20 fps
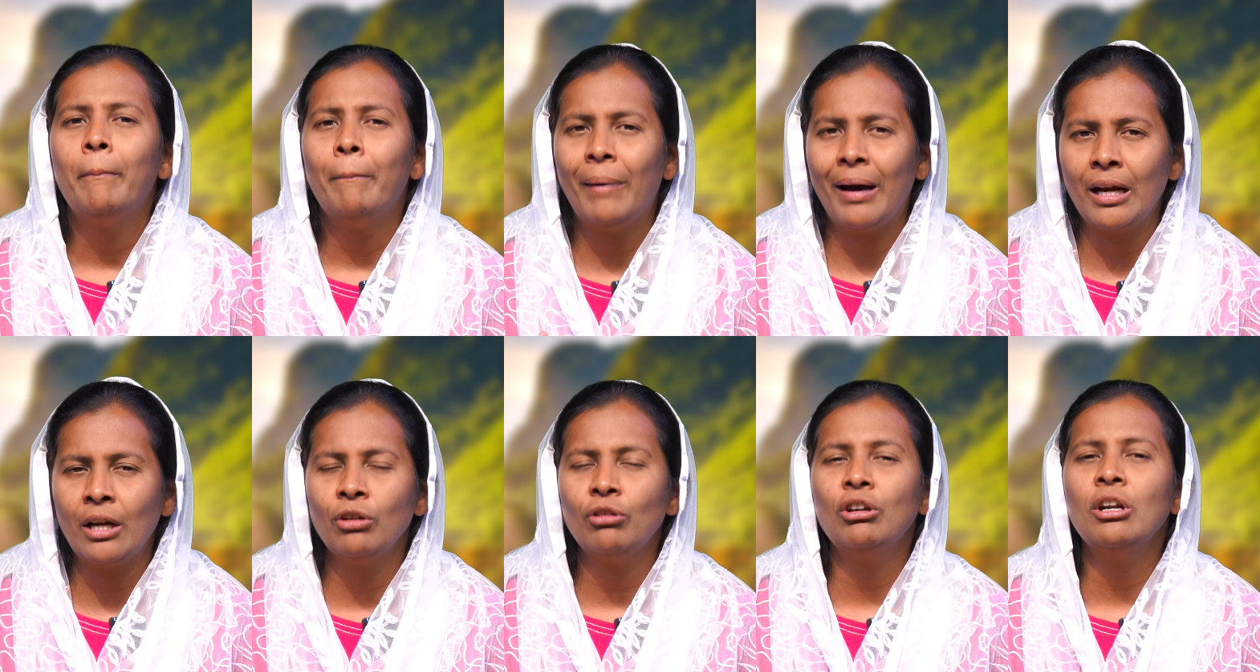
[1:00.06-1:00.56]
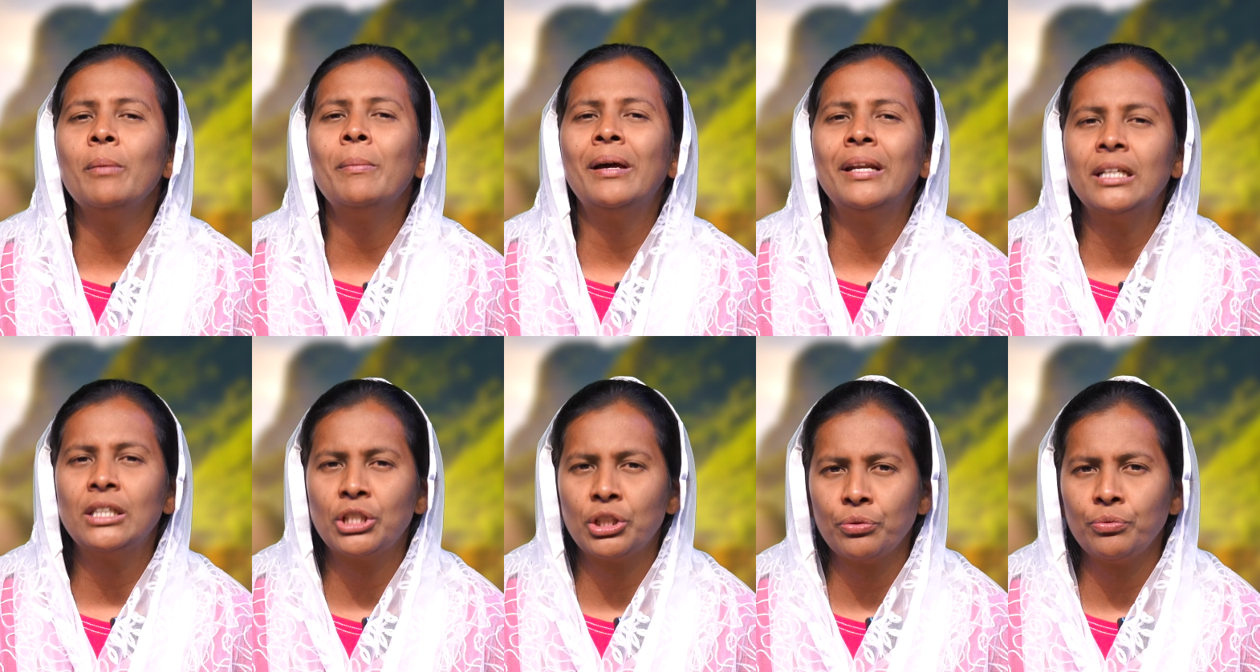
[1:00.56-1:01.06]
మనం కూడా
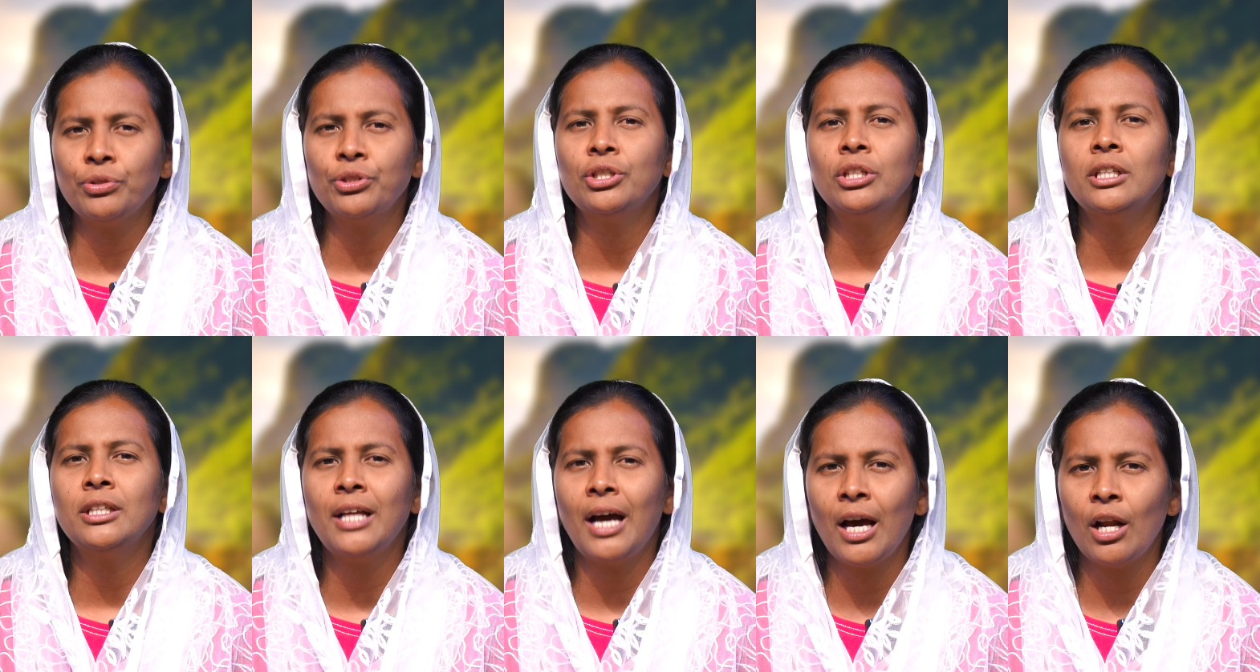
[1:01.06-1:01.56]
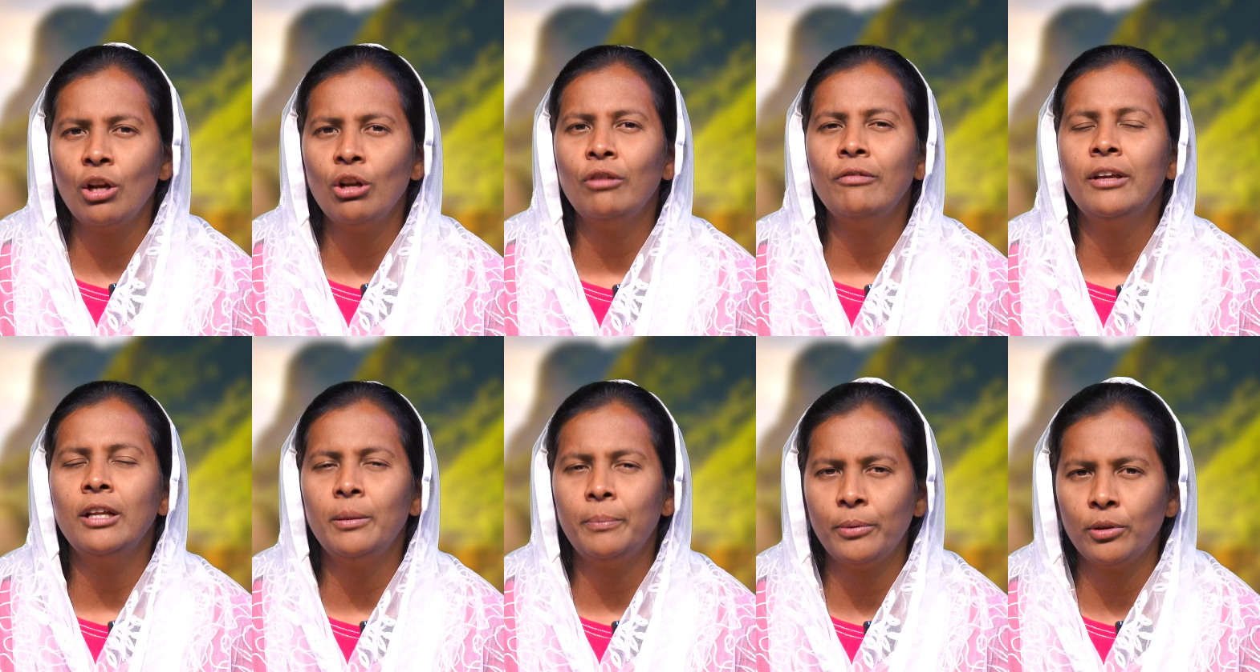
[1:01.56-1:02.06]
మన ఇష్టం వచ్చిన దారిలో
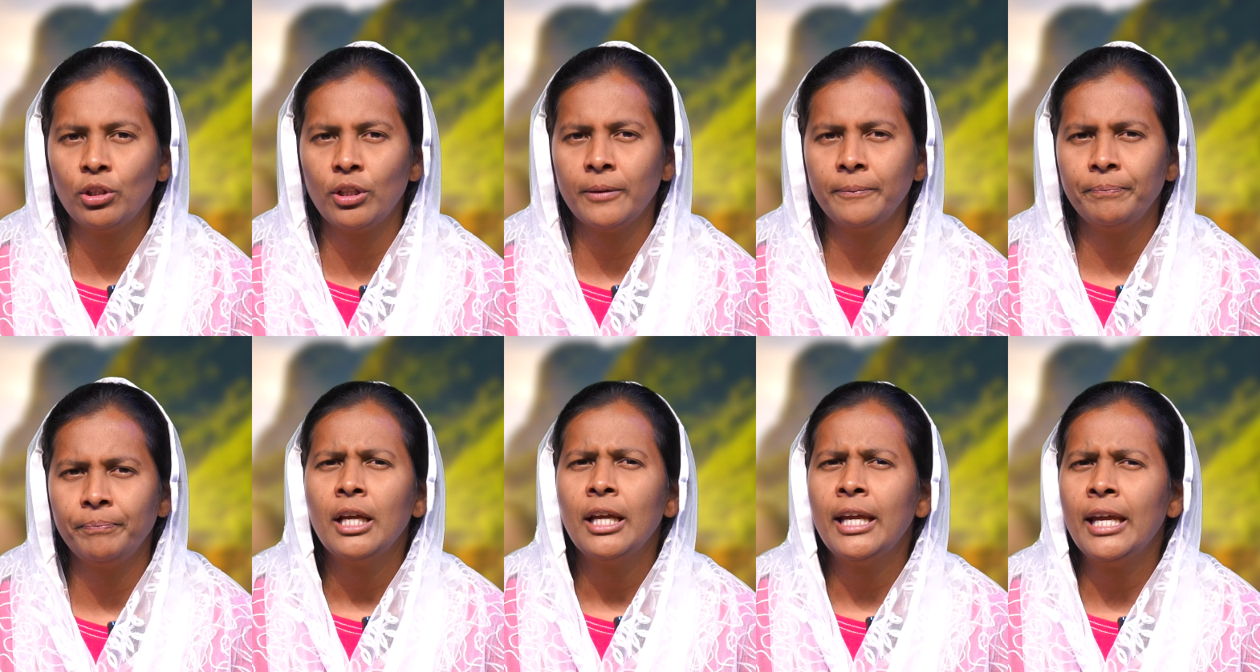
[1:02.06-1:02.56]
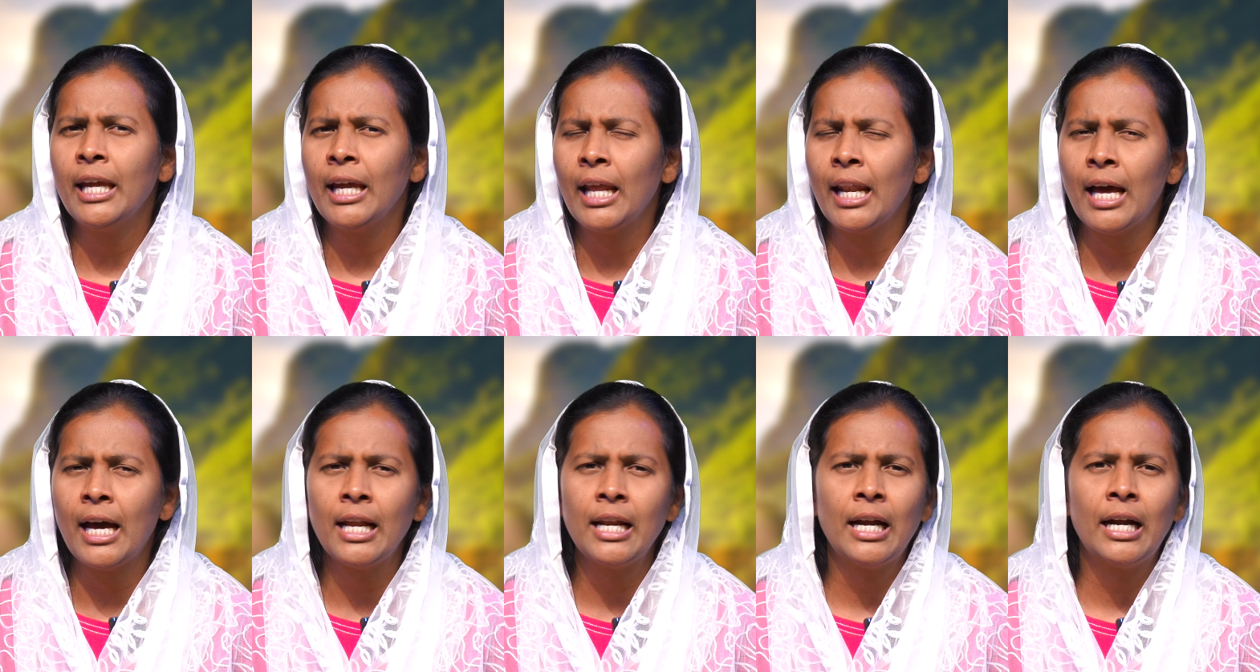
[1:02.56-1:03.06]
వెళ్ళిపోతాం
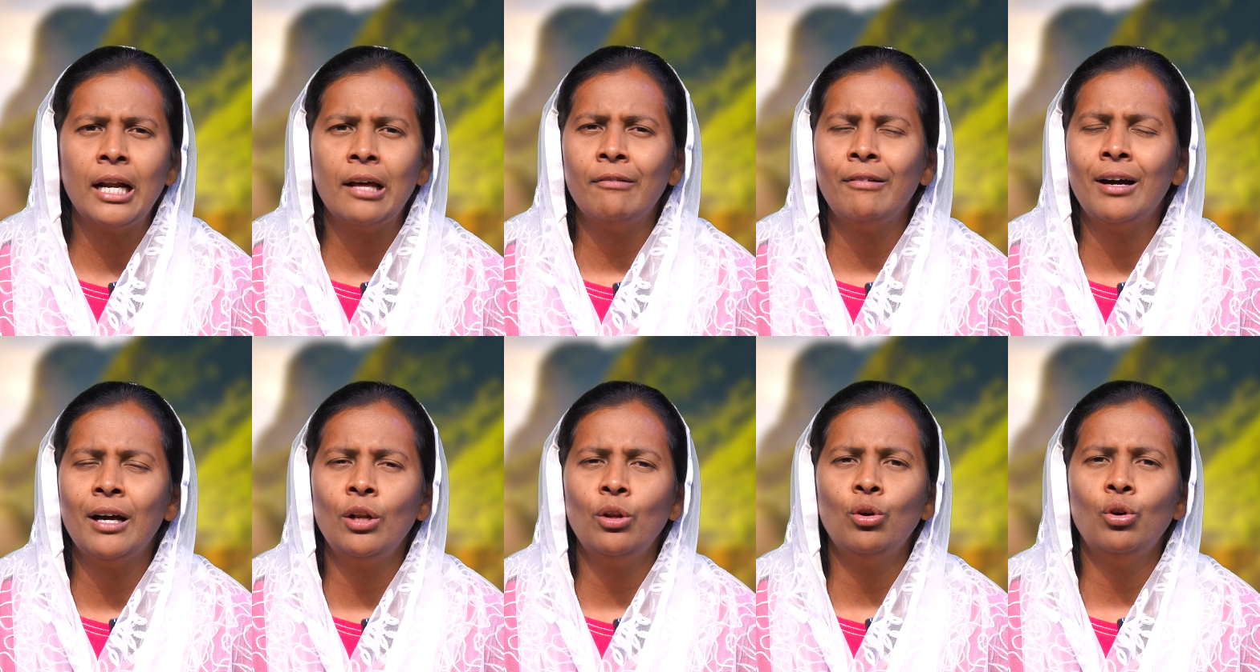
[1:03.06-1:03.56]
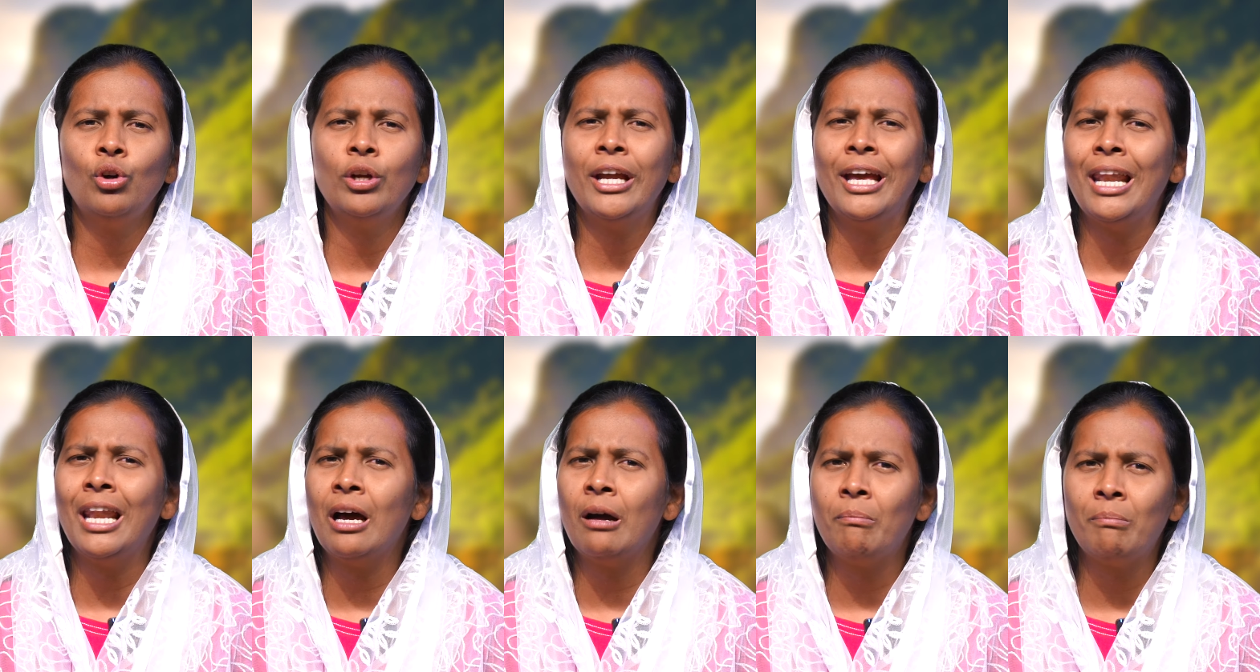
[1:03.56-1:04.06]
ఎలా నడవాలో ఎలా